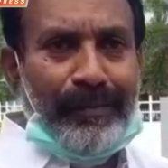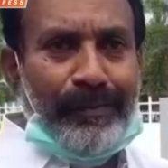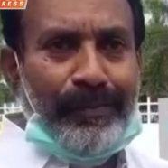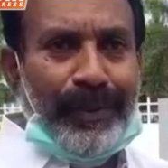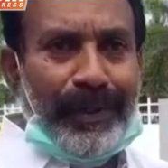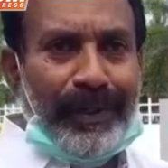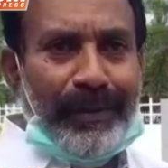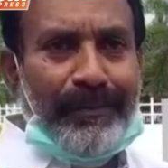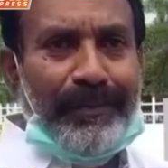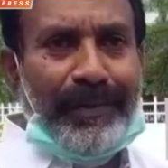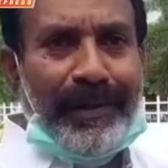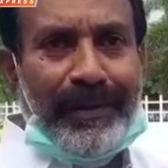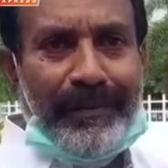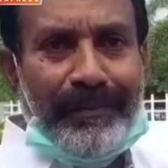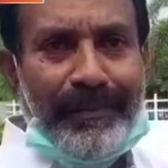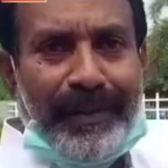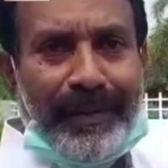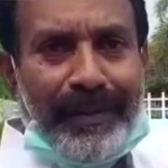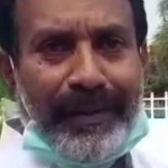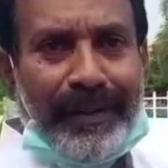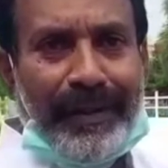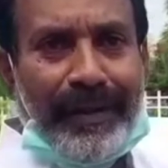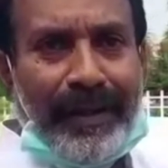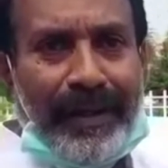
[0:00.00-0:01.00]
பக்கம் பக்கமாக
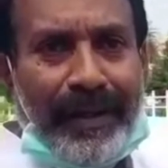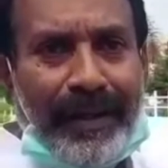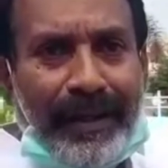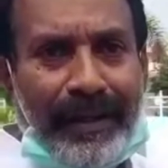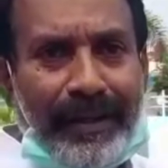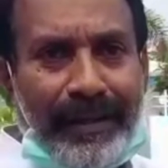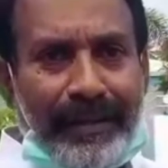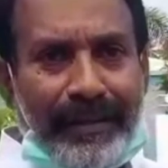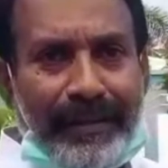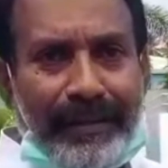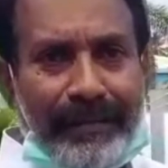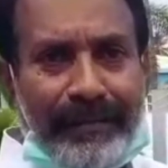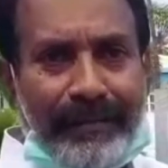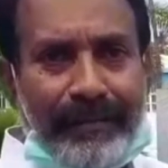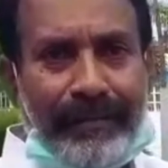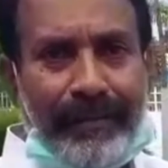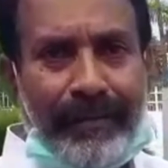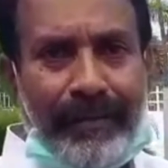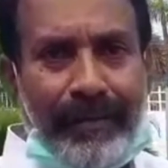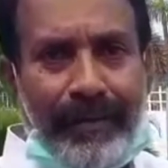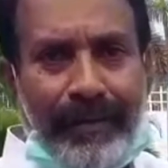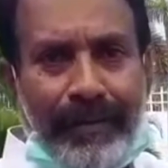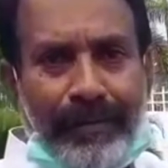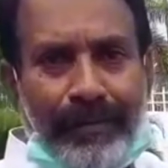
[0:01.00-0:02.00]
இருக்கிறாங்க
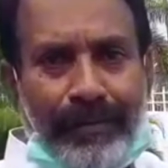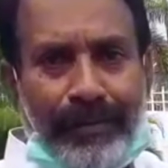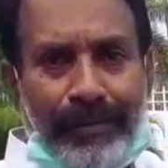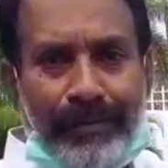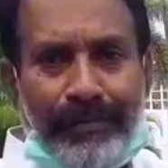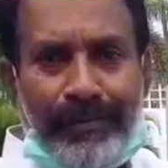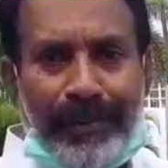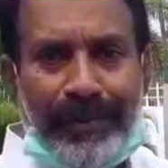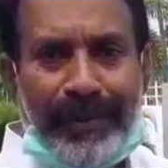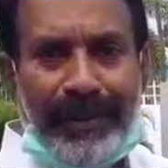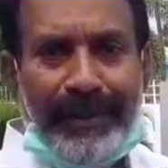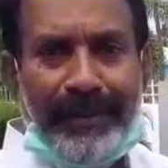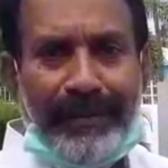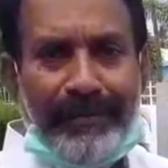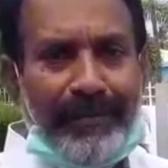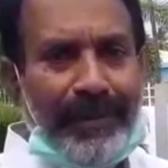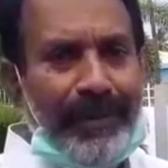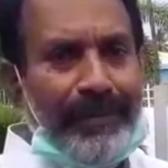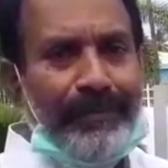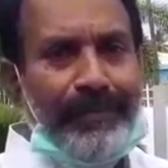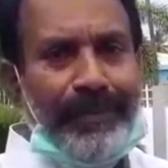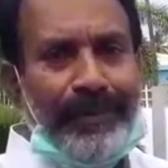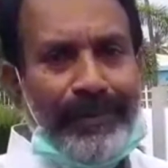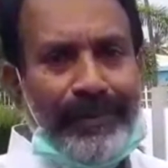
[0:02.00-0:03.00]
குடும்பம்
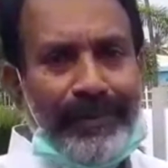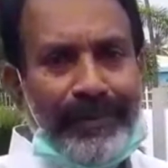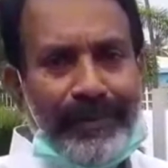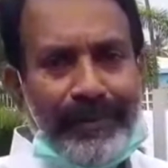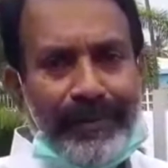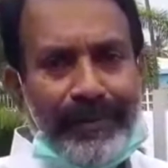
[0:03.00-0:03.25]
அதிகமாகும் போது